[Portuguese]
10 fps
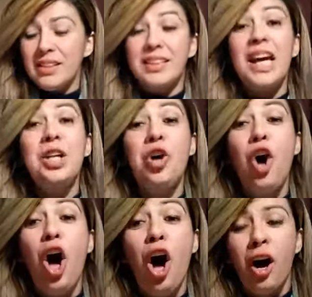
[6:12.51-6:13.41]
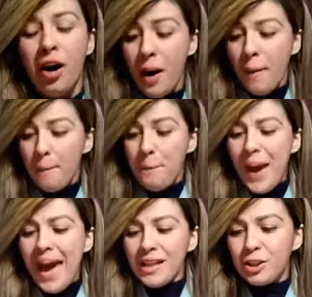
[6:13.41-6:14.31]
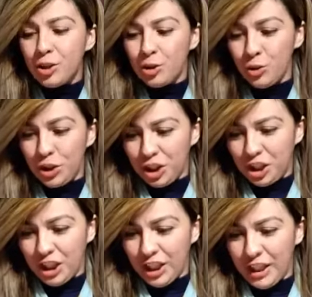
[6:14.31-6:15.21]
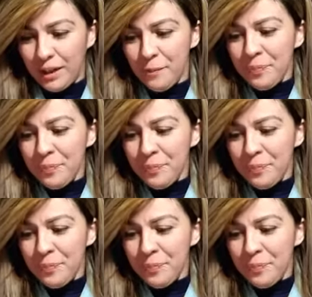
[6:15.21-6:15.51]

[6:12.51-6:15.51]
Senhor, peço-te